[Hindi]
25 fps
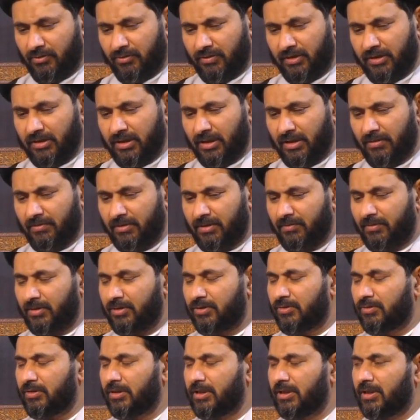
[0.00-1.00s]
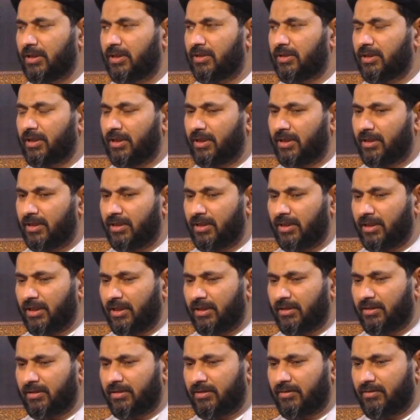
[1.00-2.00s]
उसकी जानब तवज्जो देना
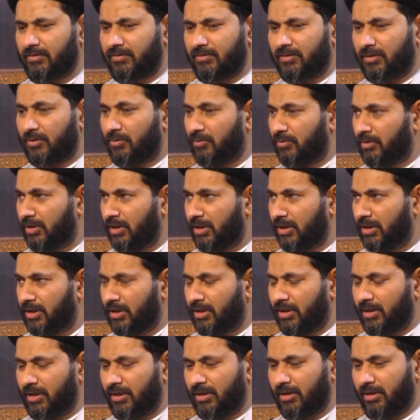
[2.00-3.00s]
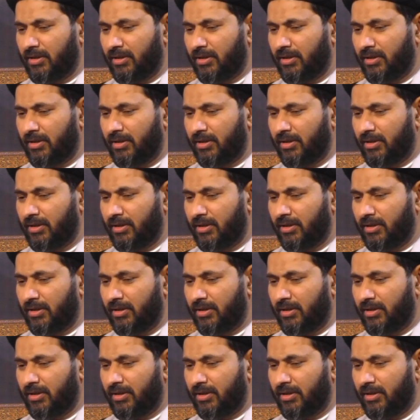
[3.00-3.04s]
एहतियात ज़रूरी है